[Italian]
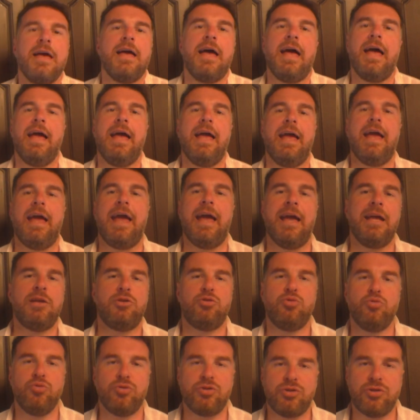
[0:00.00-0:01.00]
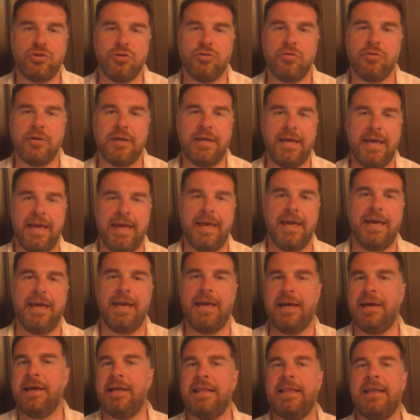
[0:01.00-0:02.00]
eh, è giusto che
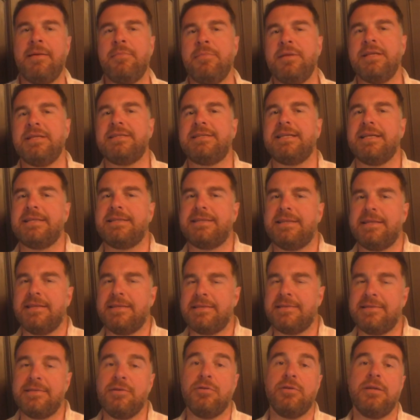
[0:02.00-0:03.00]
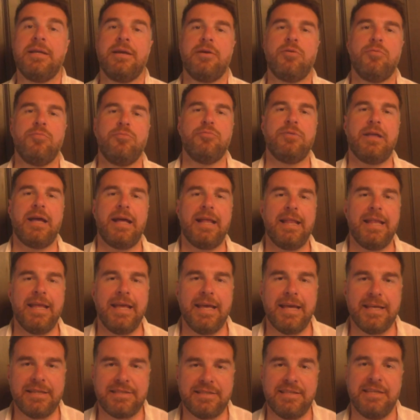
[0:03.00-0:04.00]
eh, l'amministrazione
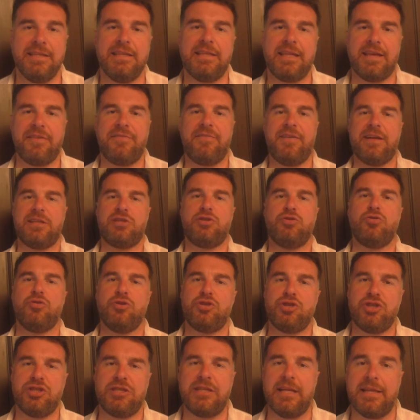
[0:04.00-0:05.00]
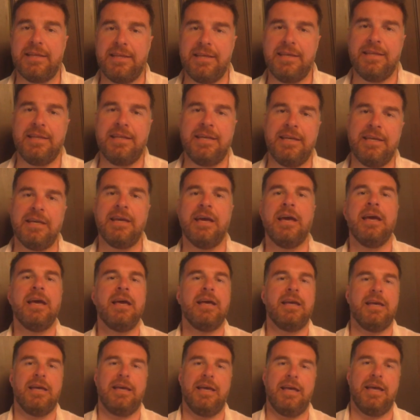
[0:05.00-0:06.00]
comunale si interfacci con i cittadini
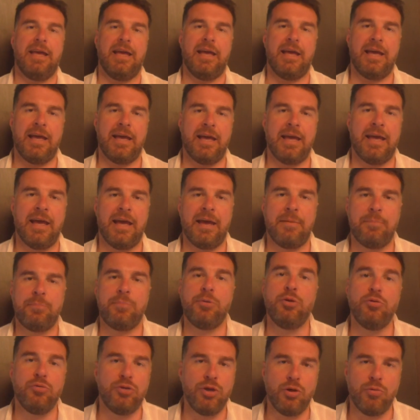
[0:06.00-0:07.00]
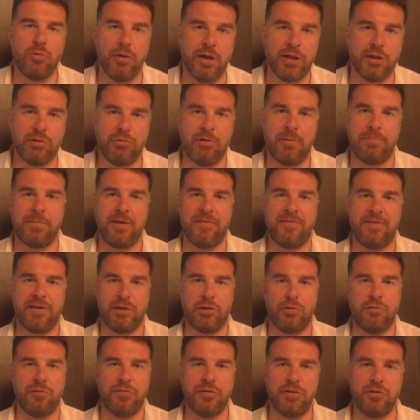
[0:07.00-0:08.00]
eh, più di quanto abbia
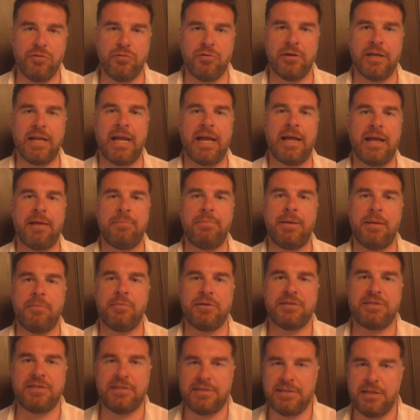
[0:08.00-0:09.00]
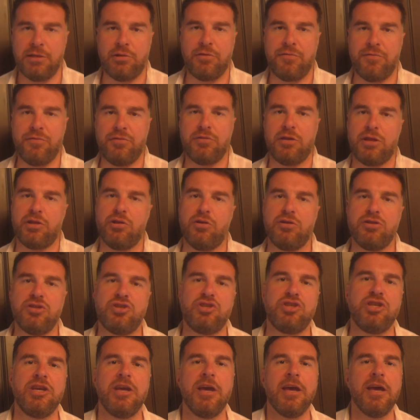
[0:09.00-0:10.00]
fatto finora. Abbiamo assistito fino ad
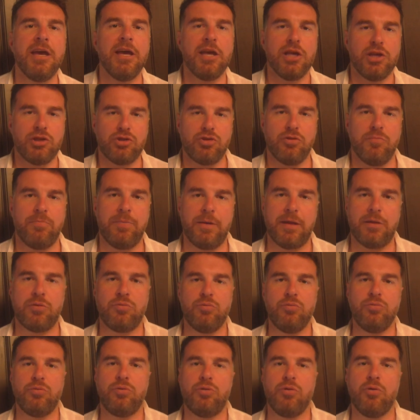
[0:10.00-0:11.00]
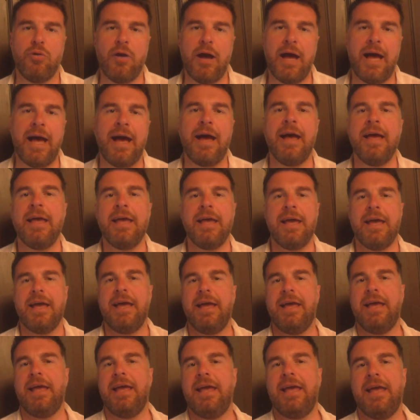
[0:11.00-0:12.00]
oggi soprattutto a
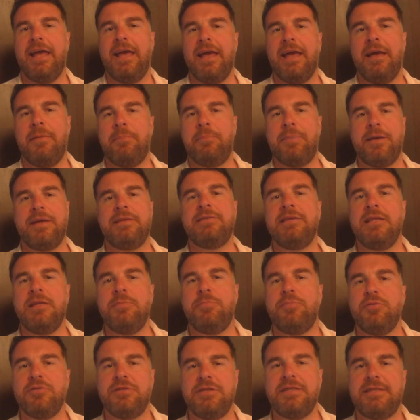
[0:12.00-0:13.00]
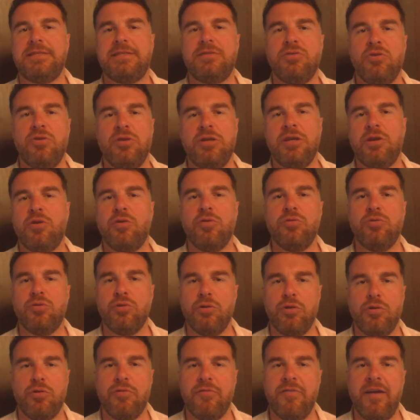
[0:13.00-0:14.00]
eh, prese di posizioni
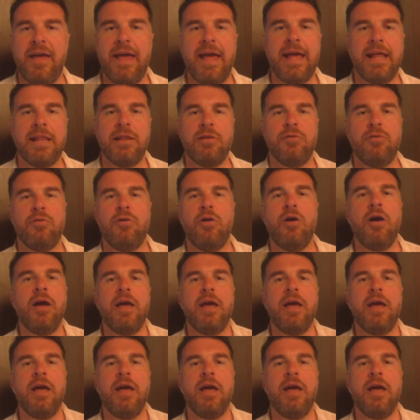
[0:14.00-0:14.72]
contro il governo,